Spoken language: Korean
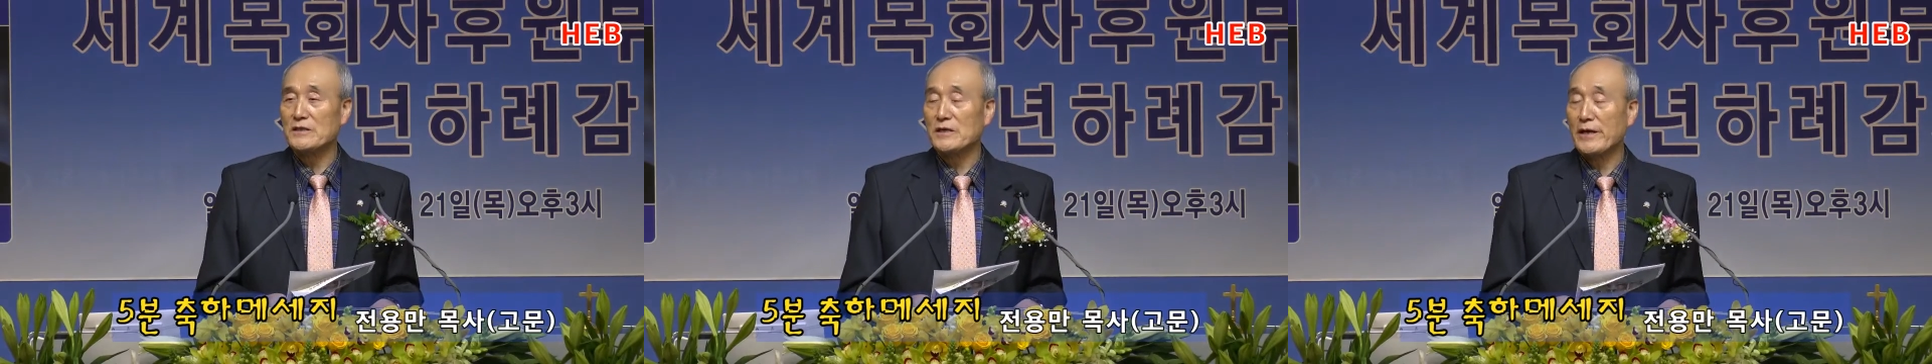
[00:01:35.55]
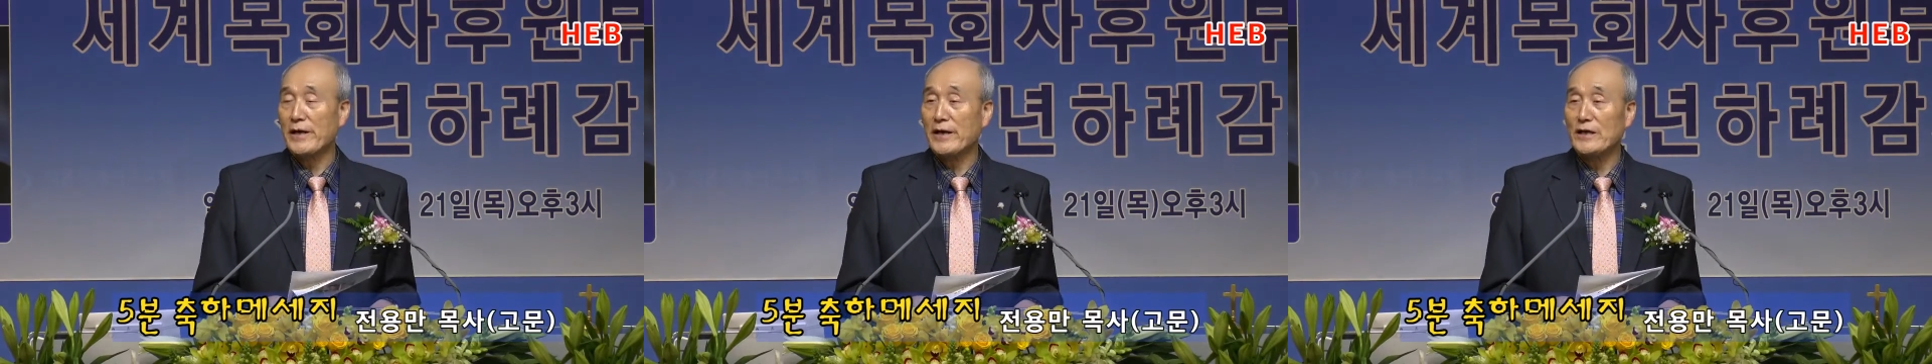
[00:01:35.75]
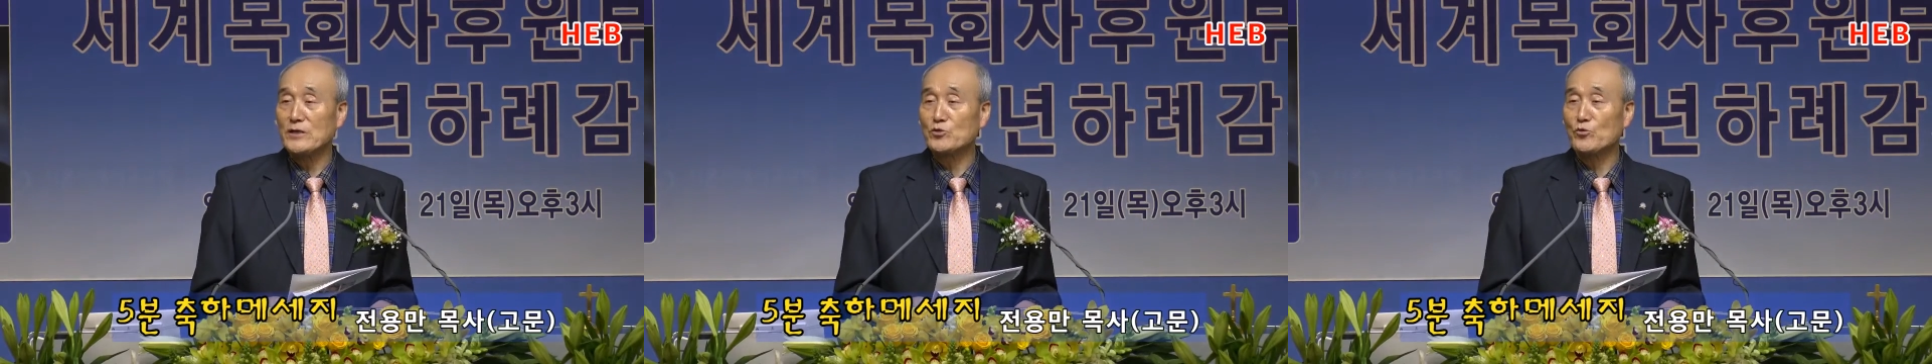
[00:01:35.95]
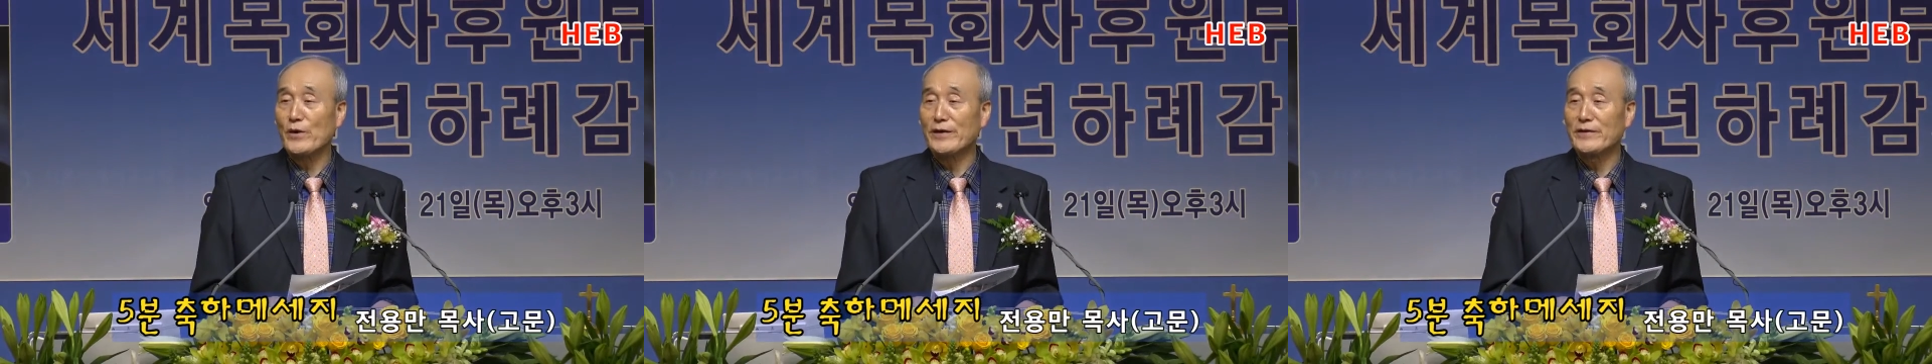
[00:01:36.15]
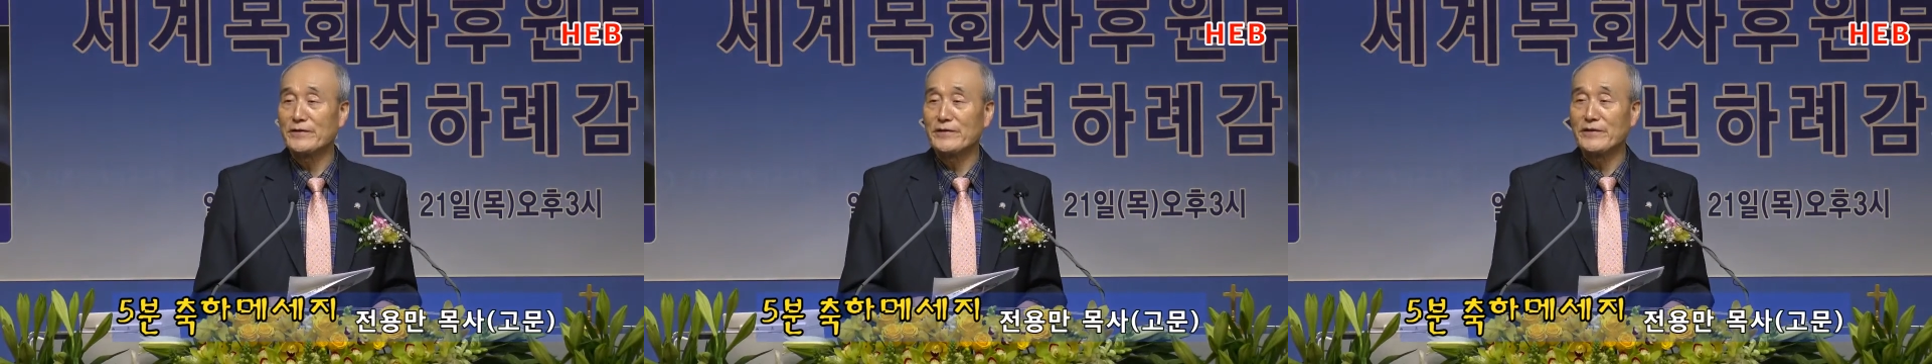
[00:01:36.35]
제가 해가지고
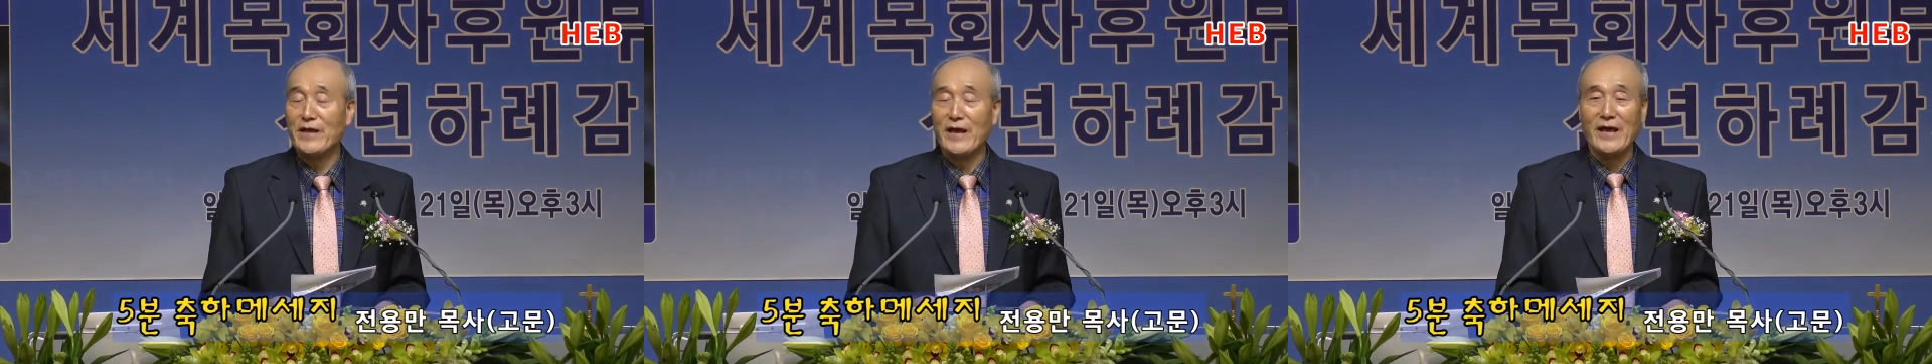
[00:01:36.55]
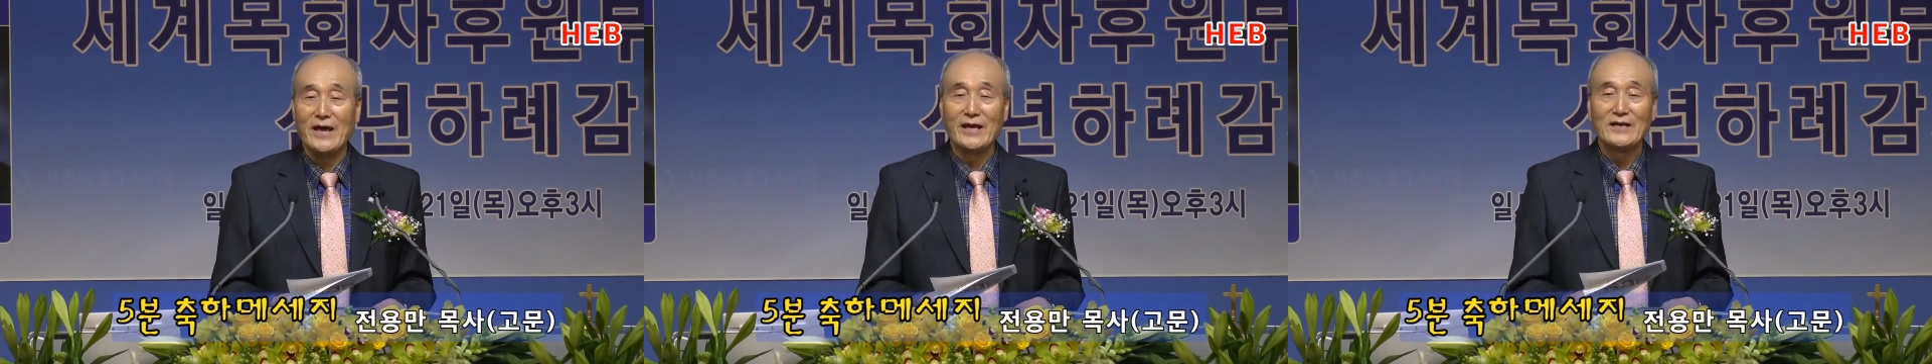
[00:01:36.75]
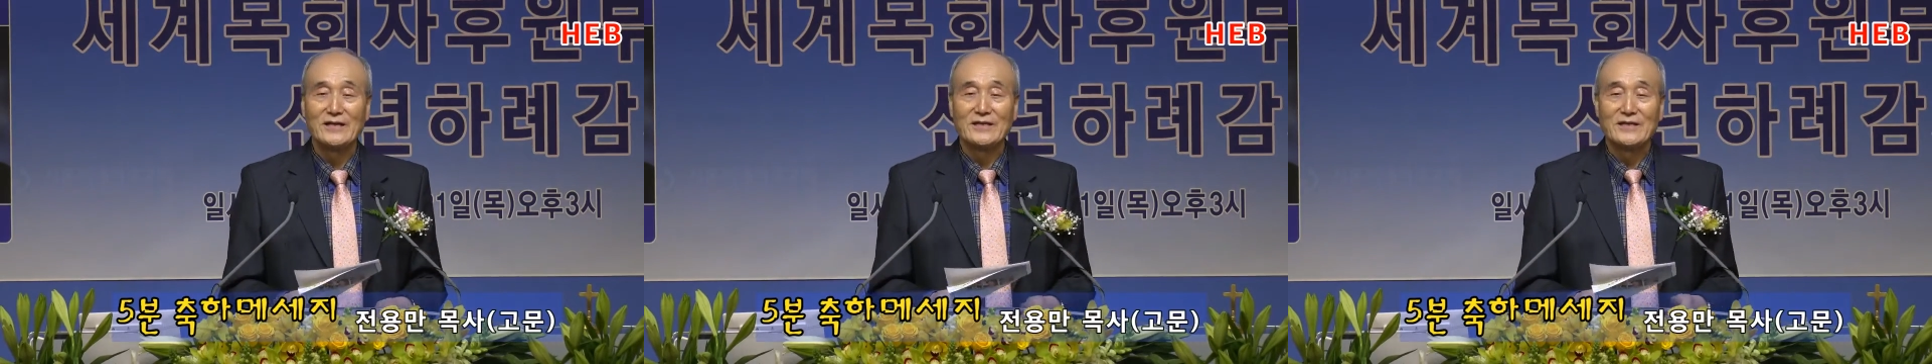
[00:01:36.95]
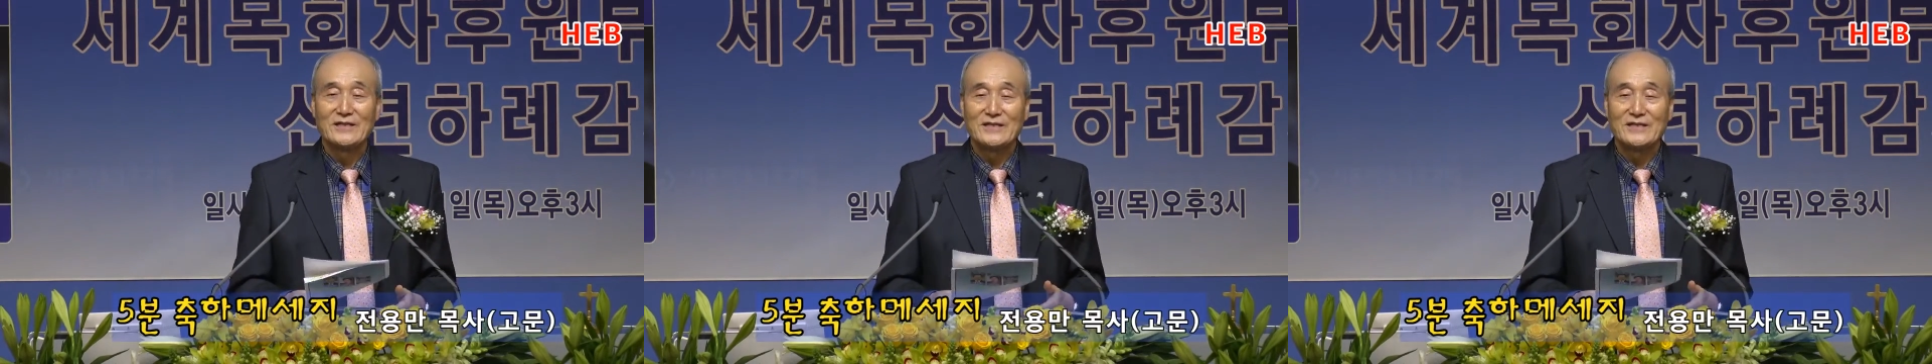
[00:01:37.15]
왔는데